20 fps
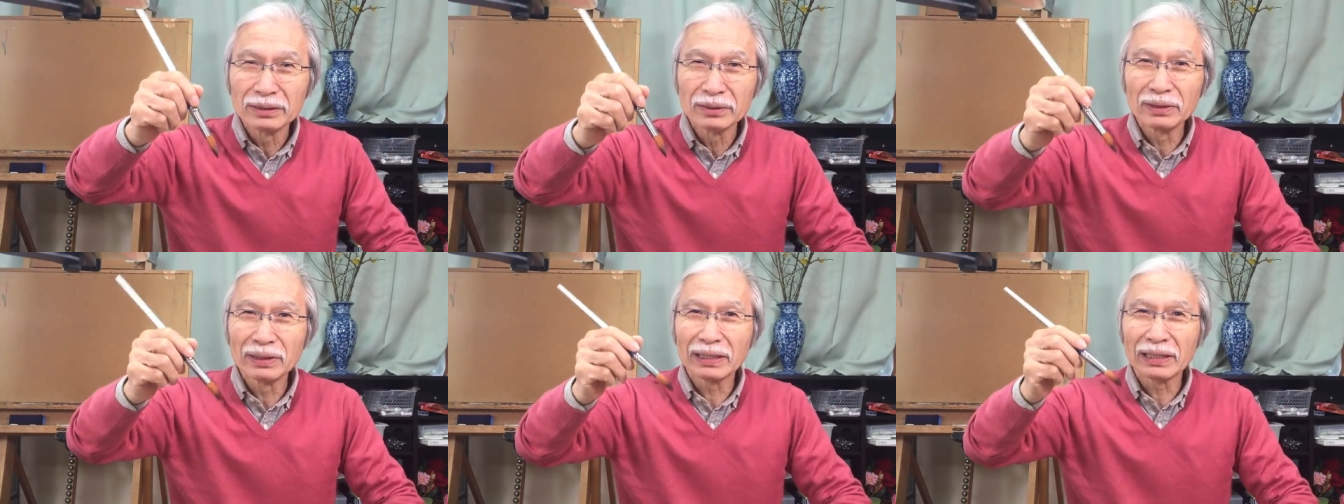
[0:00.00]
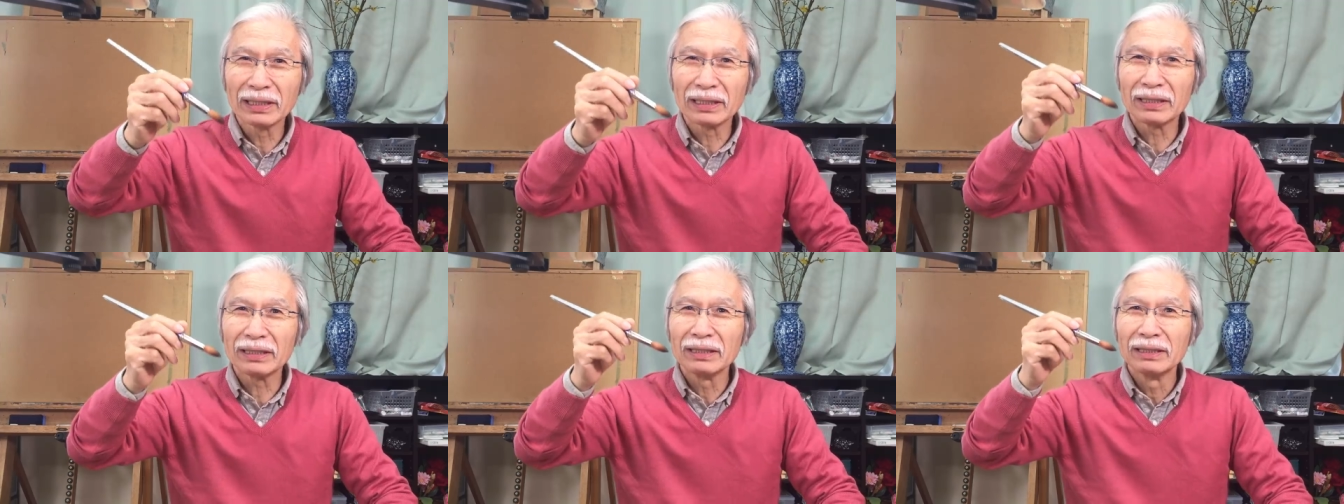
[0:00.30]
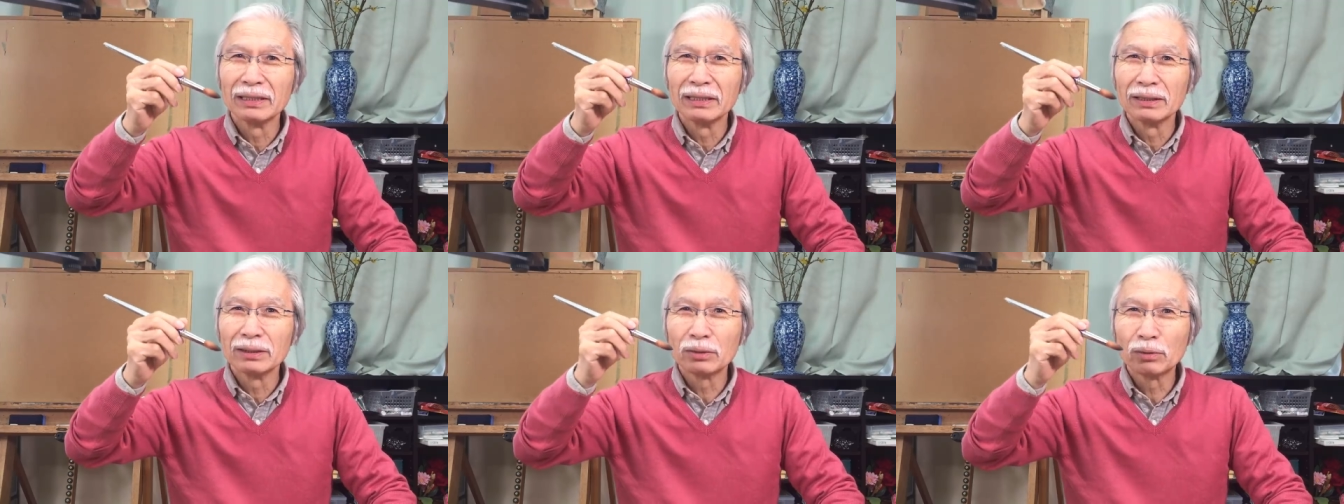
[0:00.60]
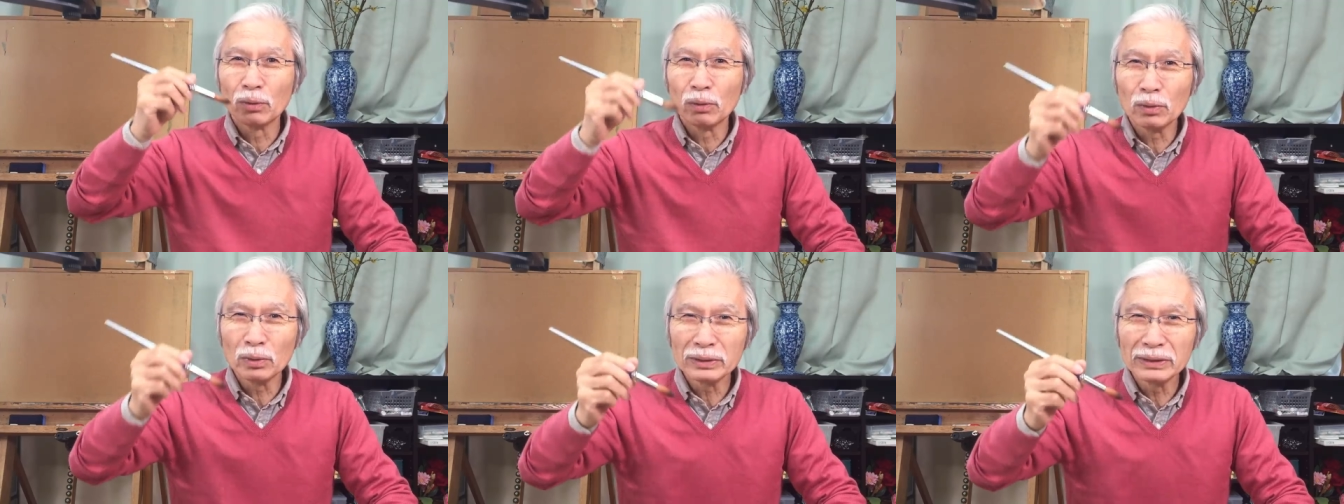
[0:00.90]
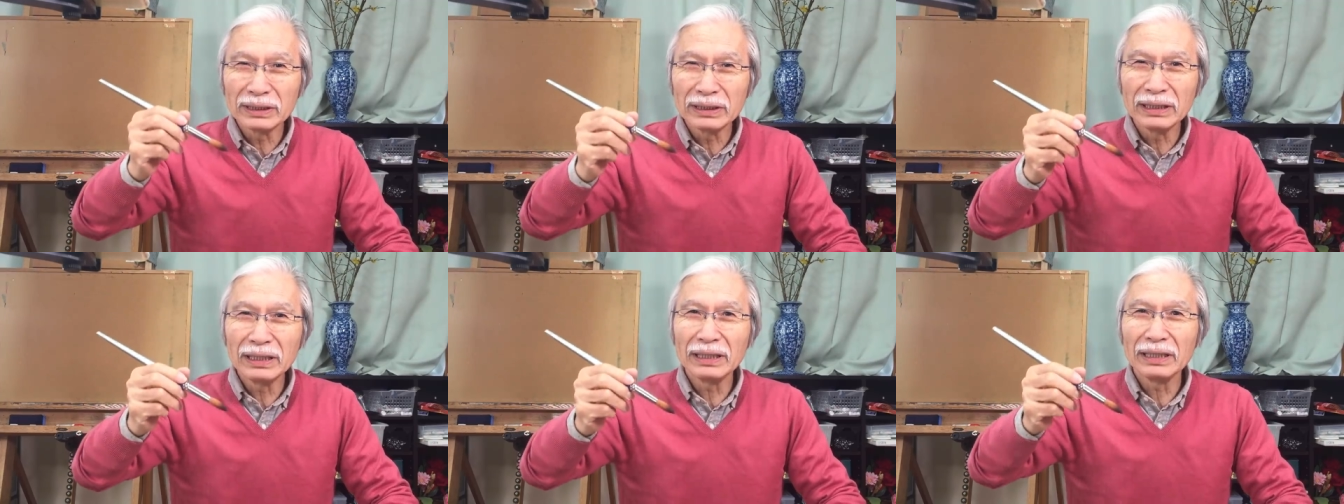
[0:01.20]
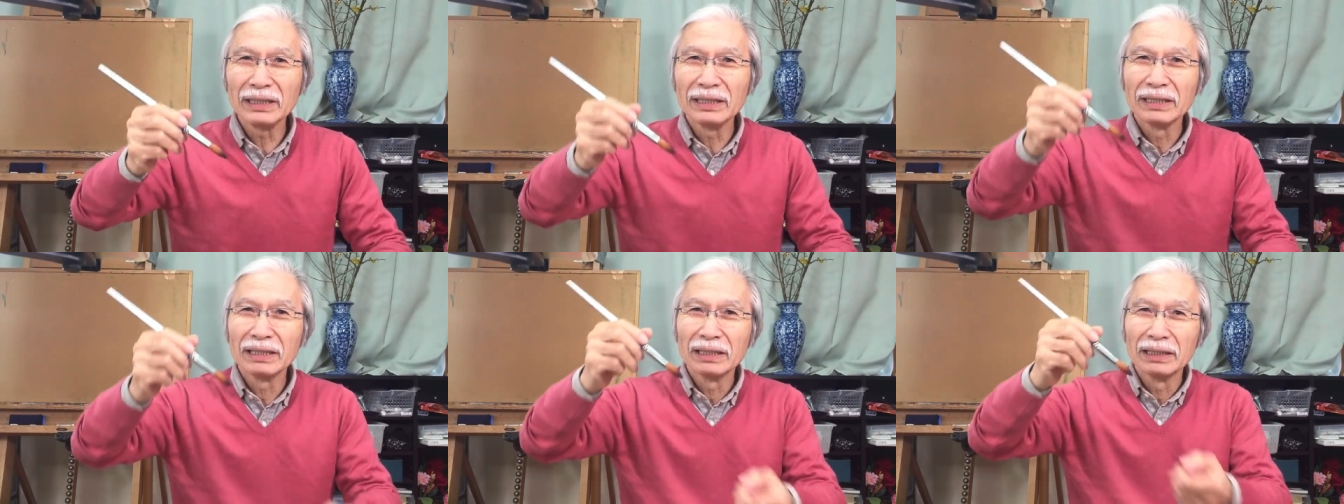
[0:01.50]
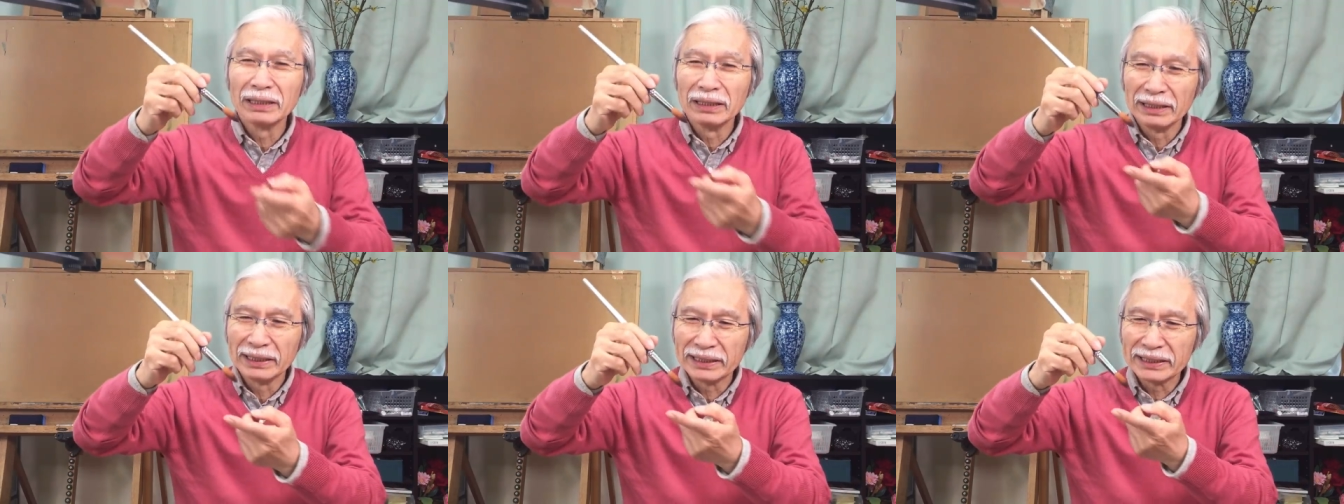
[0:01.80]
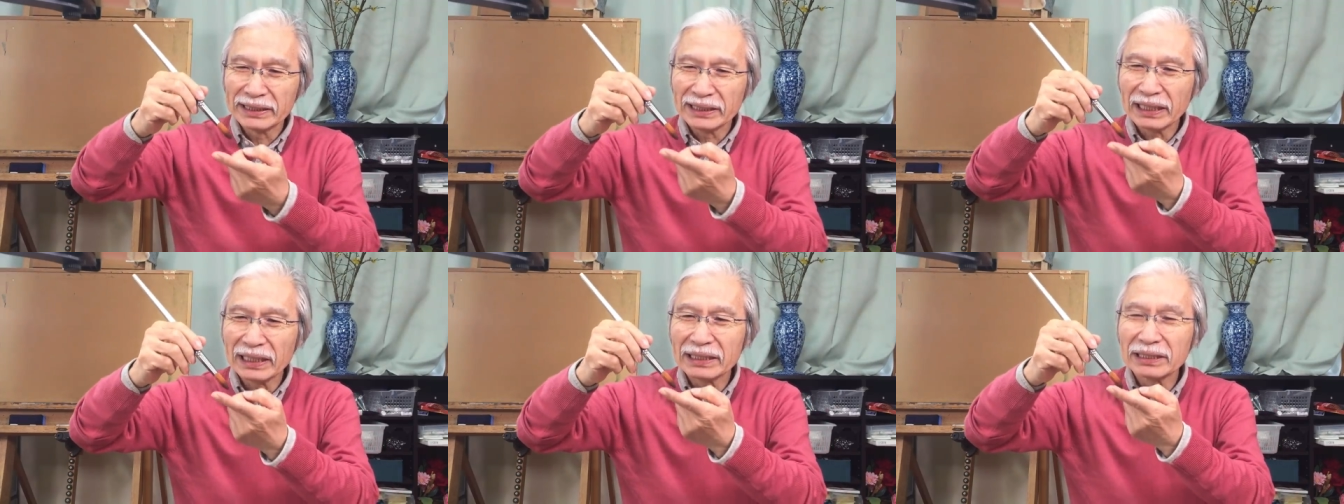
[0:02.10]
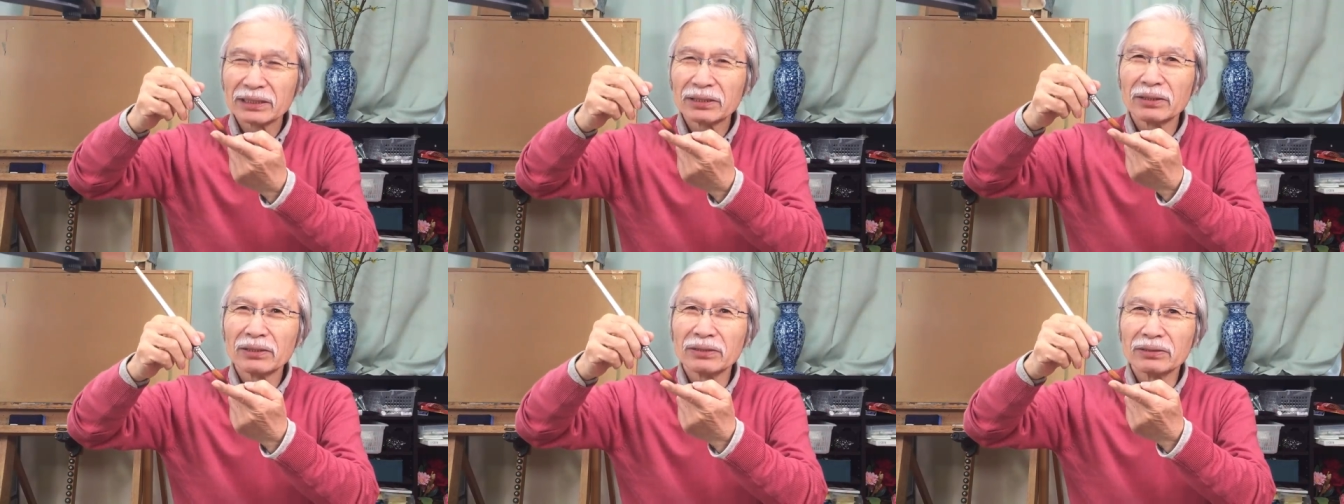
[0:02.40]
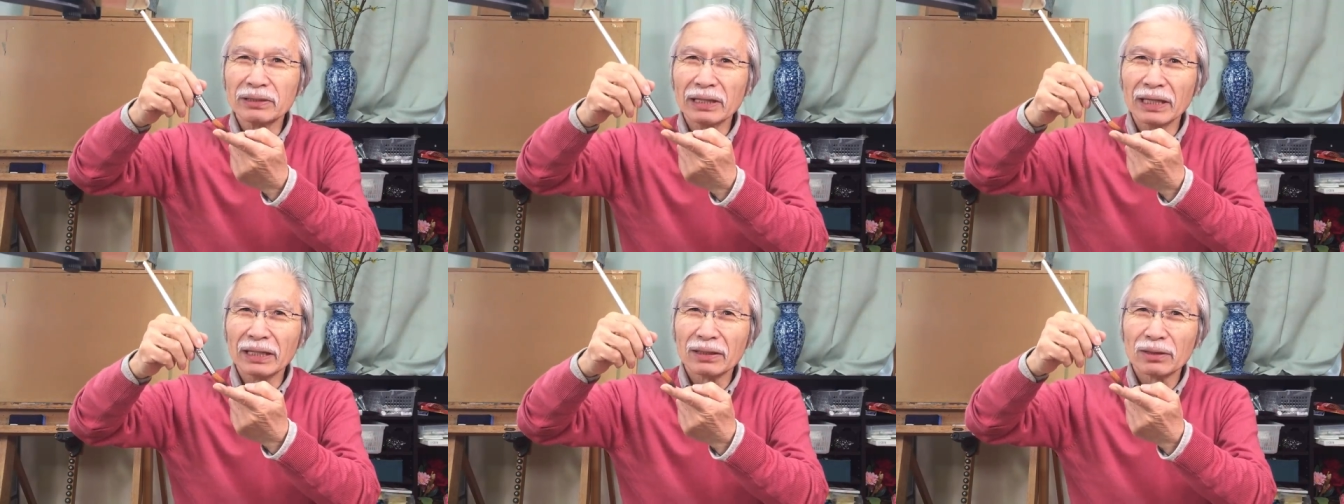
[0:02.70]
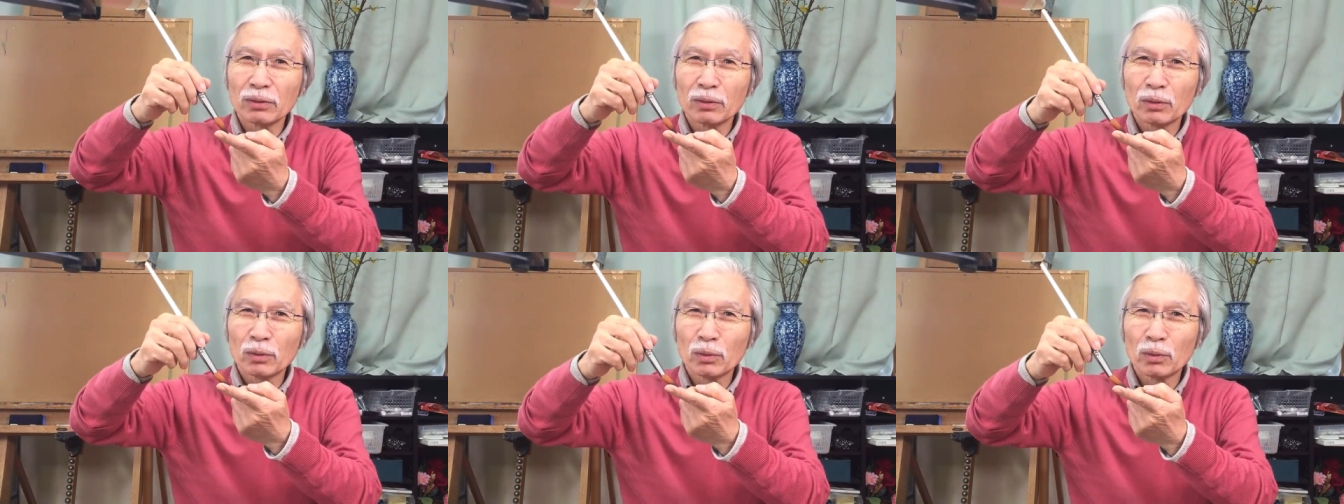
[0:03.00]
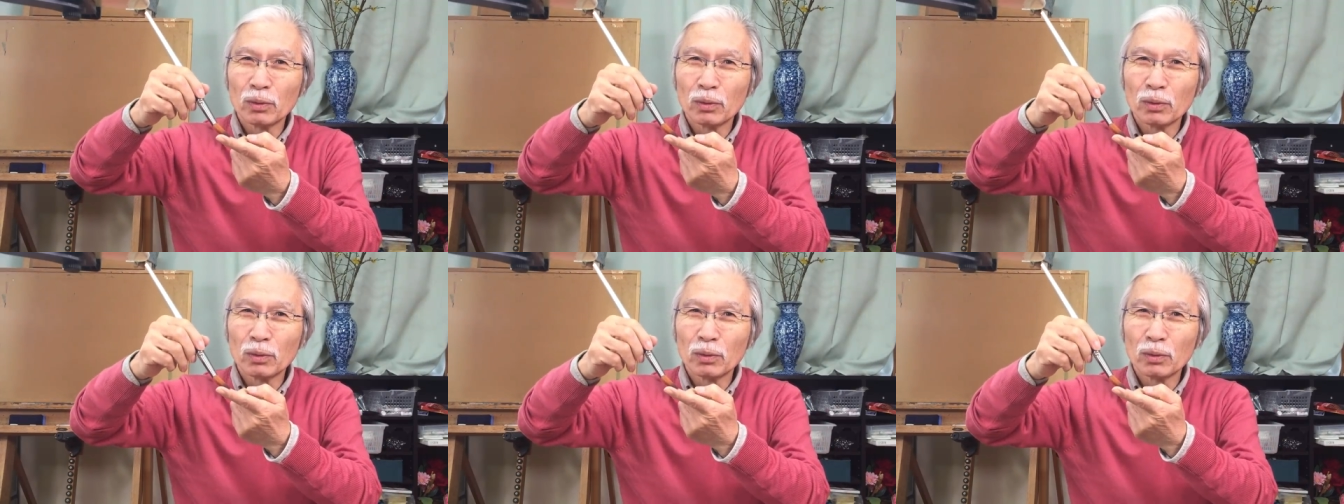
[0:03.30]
それから同時に筆圧というね、